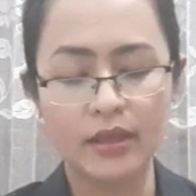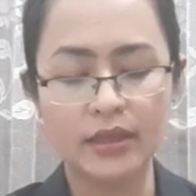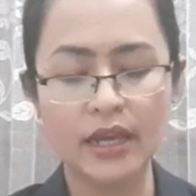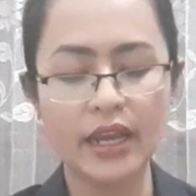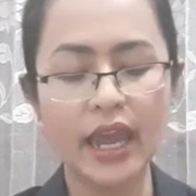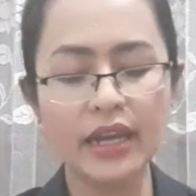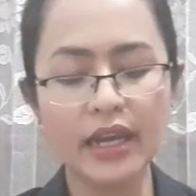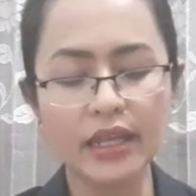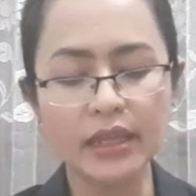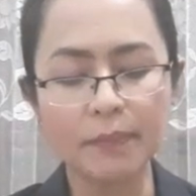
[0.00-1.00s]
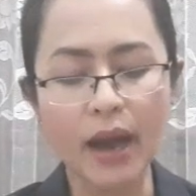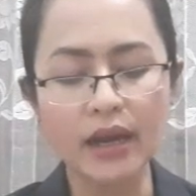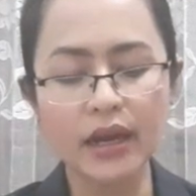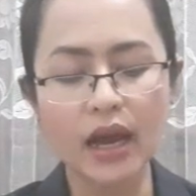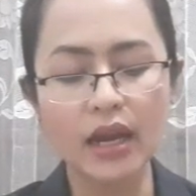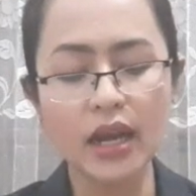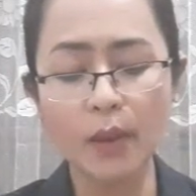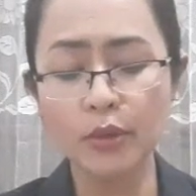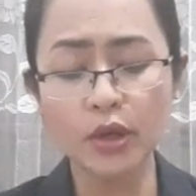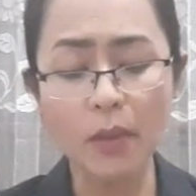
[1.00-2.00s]
Tanienda burbar,
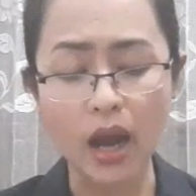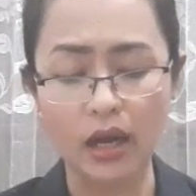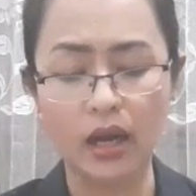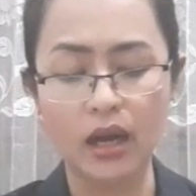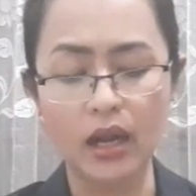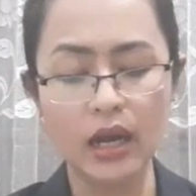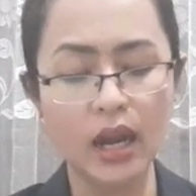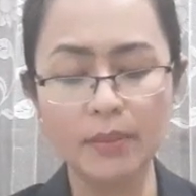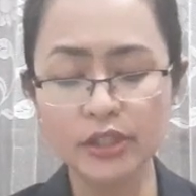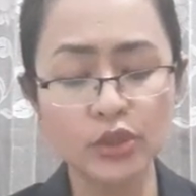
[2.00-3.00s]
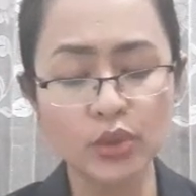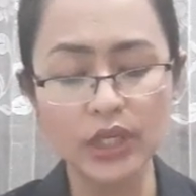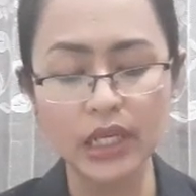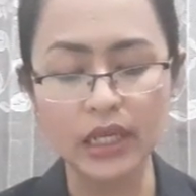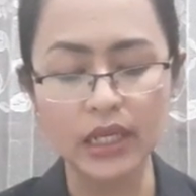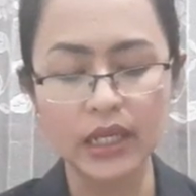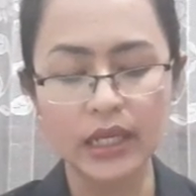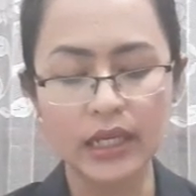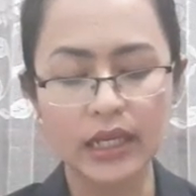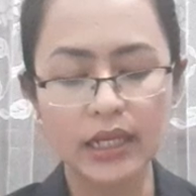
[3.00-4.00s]
laburbar, masuni.
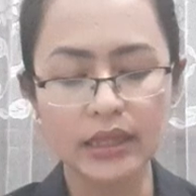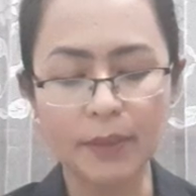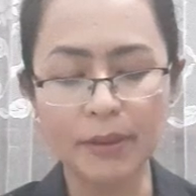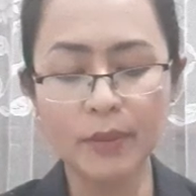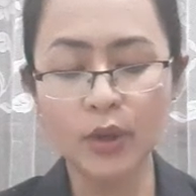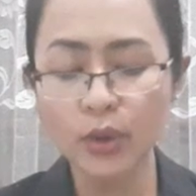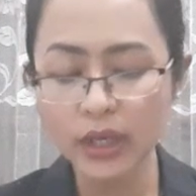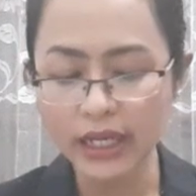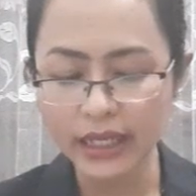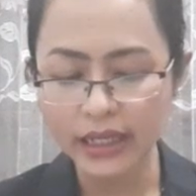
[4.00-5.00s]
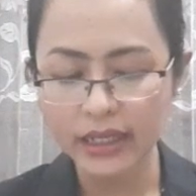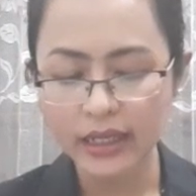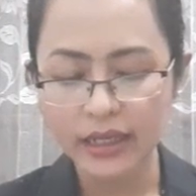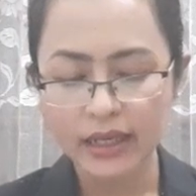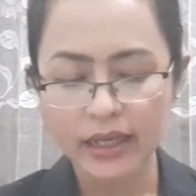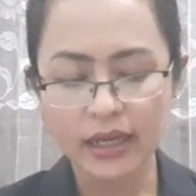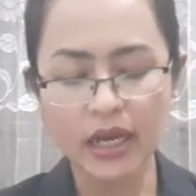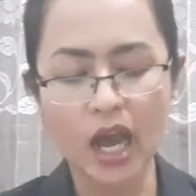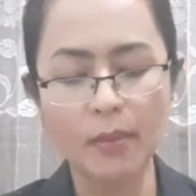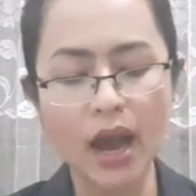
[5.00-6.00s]
tapi mahuli,
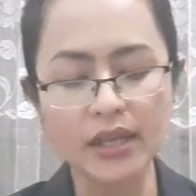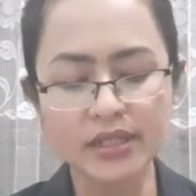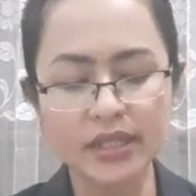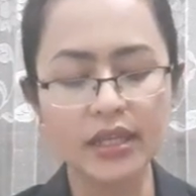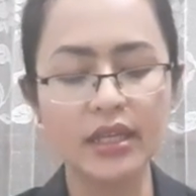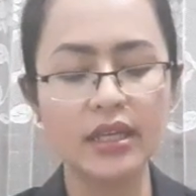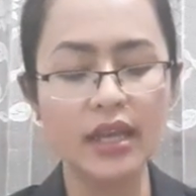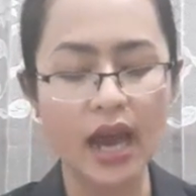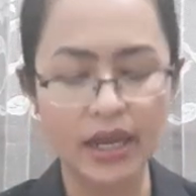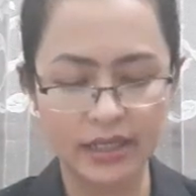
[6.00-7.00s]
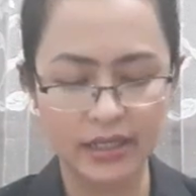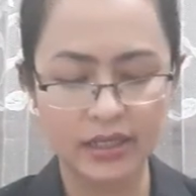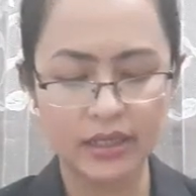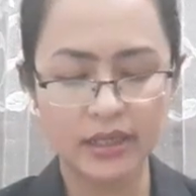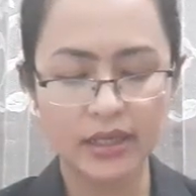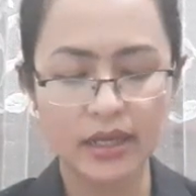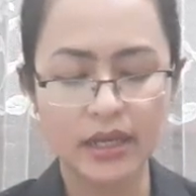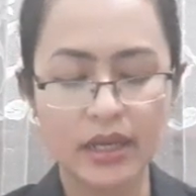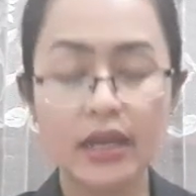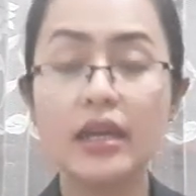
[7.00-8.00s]
Gelapanci iyani.
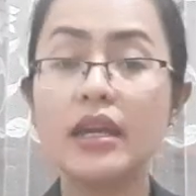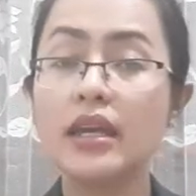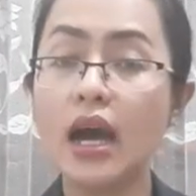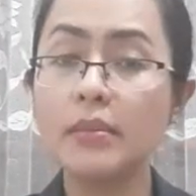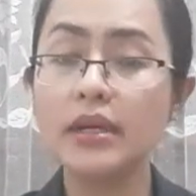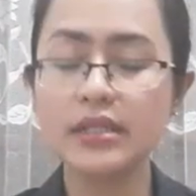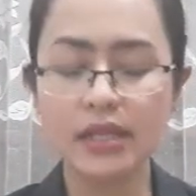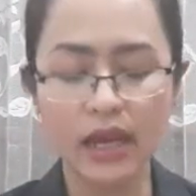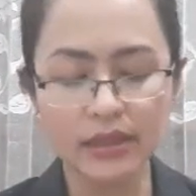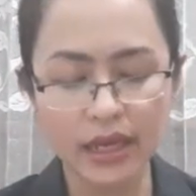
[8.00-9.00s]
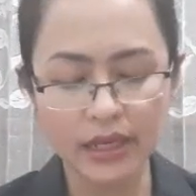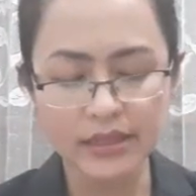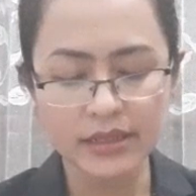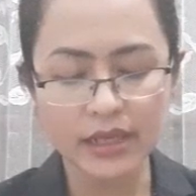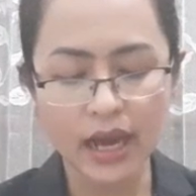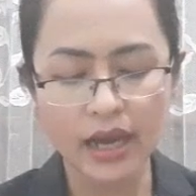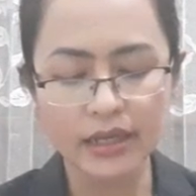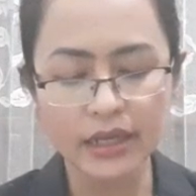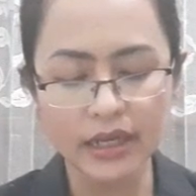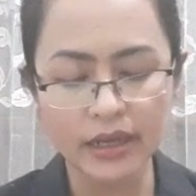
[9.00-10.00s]
Ia masingata
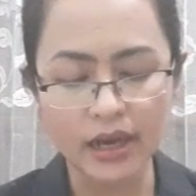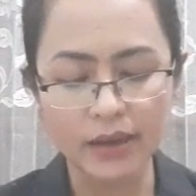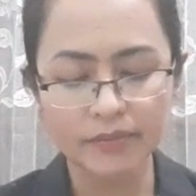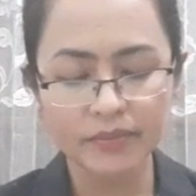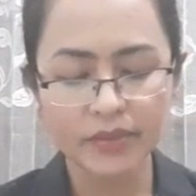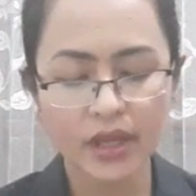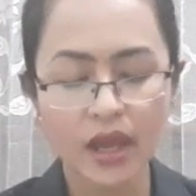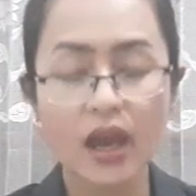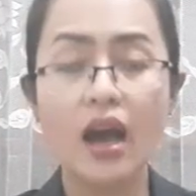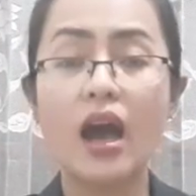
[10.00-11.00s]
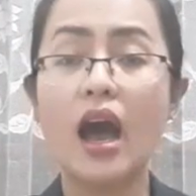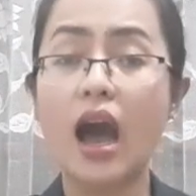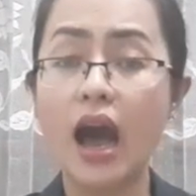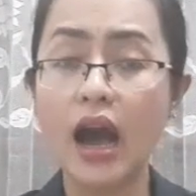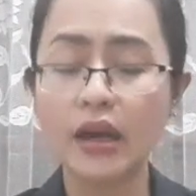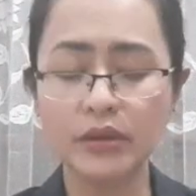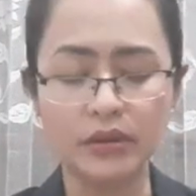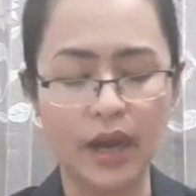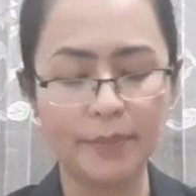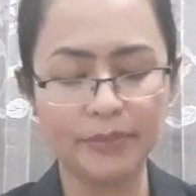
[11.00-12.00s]
kenca nina,
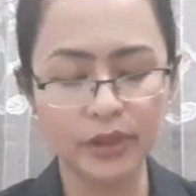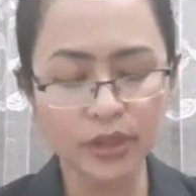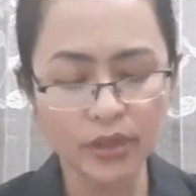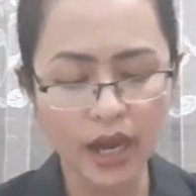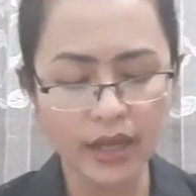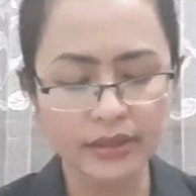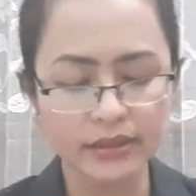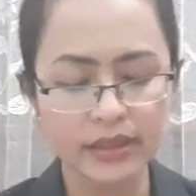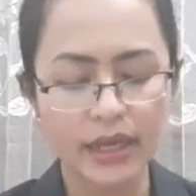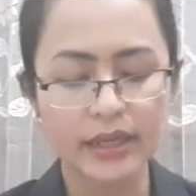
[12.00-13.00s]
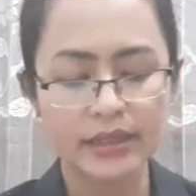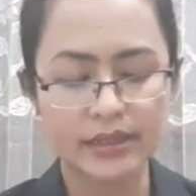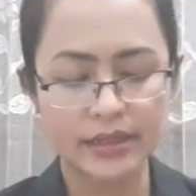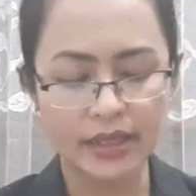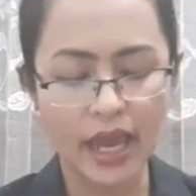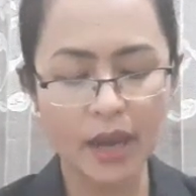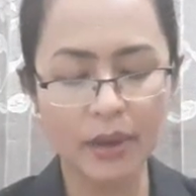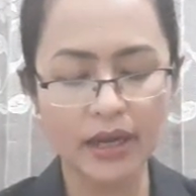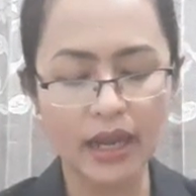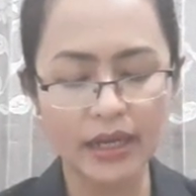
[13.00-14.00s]
aku kap Tuhan, si
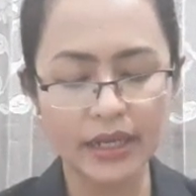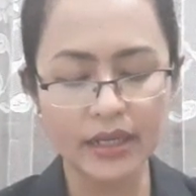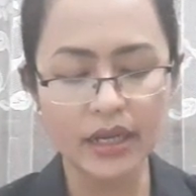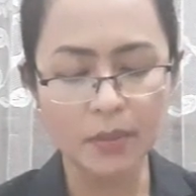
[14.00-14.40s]
deban lalip di